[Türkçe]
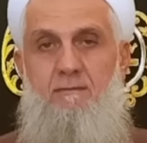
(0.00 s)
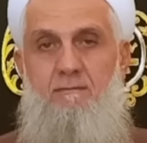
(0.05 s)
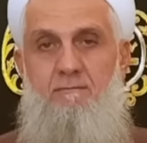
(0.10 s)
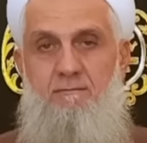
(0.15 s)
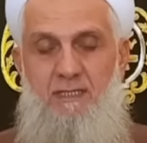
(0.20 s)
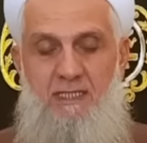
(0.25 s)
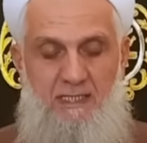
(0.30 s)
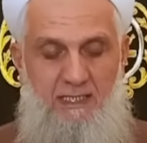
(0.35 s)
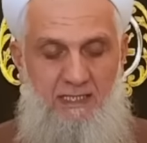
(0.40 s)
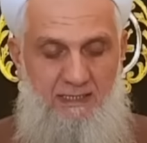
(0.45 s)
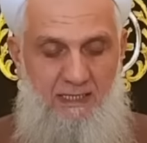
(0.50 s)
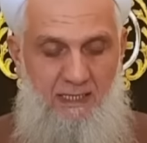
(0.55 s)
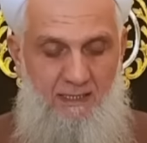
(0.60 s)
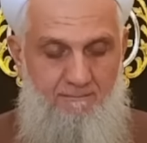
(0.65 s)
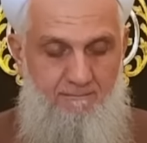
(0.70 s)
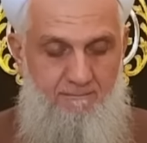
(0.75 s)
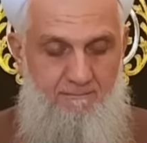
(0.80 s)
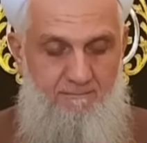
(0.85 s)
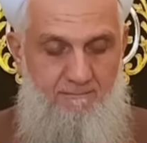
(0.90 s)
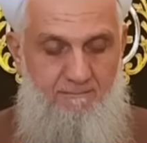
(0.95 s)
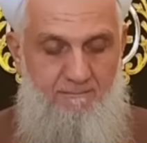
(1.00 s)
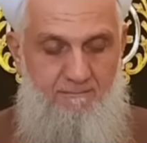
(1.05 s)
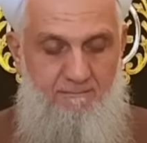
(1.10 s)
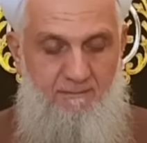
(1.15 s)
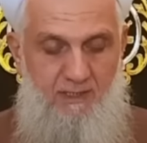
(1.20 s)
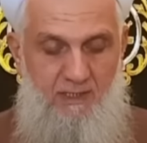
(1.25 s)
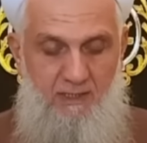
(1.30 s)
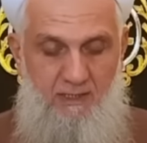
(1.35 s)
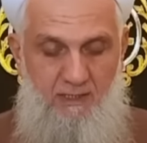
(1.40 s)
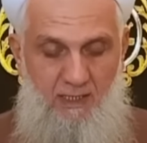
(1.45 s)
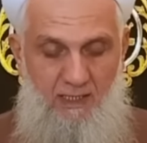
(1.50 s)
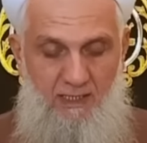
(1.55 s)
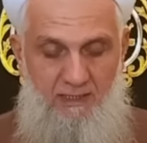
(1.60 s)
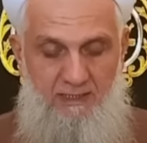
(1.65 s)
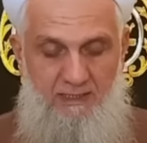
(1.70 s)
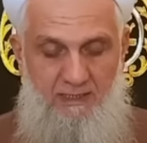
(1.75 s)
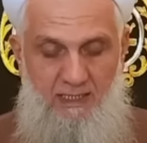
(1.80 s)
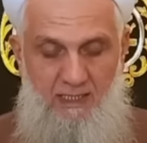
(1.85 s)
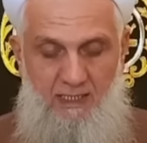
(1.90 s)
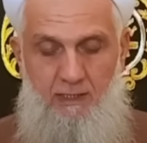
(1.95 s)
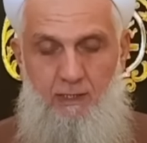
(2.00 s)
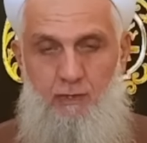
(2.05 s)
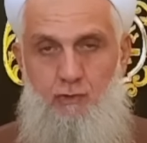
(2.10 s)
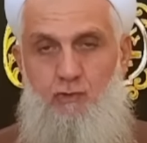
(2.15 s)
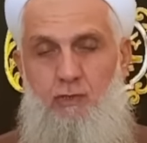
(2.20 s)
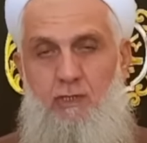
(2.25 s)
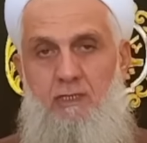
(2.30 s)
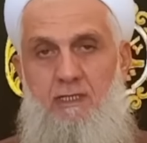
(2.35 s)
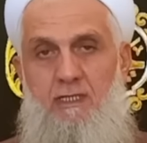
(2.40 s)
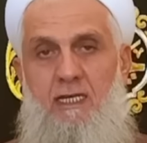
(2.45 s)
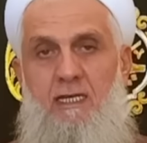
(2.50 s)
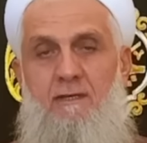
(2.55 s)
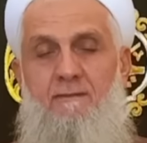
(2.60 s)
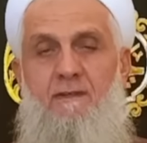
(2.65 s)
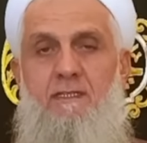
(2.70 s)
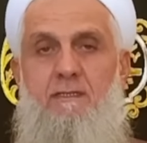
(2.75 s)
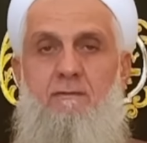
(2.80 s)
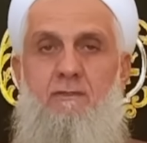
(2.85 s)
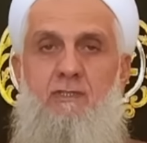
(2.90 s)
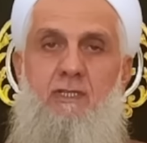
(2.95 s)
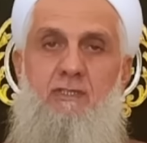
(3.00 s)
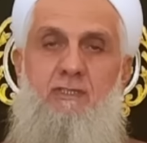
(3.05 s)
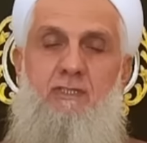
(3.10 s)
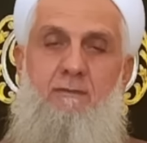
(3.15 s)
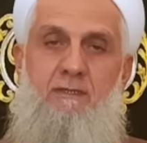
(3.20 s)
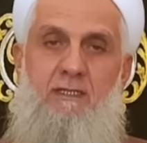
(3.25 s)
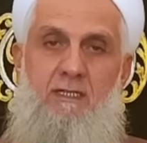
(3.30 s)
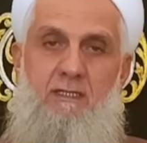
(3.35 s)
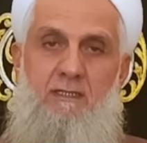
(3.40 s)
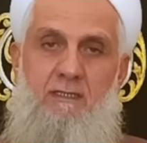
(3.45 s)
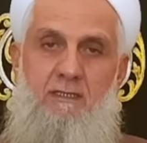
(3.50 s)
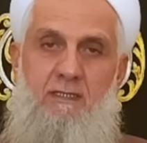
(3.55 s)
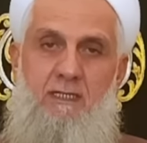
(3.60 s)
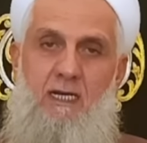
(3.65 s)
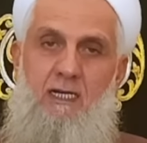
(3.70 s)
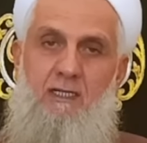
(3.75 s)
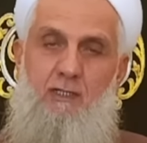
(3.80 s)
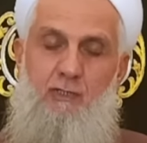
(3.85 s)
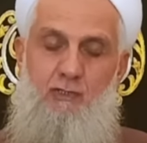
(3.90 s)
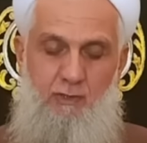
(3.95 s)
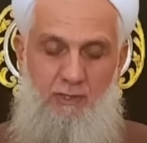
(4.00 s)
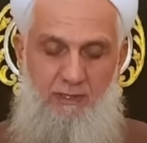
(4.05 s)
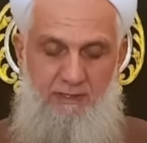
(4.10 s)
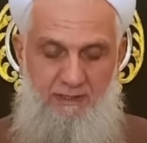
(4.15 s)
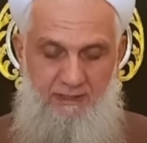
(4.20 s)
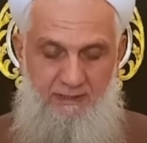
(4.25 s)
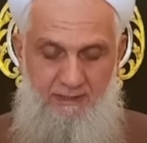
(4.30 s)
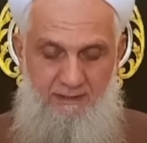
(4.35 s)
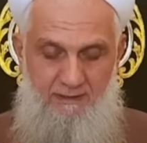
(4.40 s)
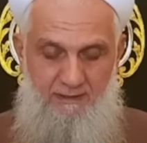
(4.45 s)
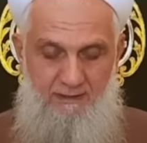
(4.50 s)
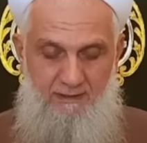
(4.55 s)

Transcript: bir adam Kali ya Resulallah Efendimiz Aleyhisselam'a geldi. Ya Resulallah dedi.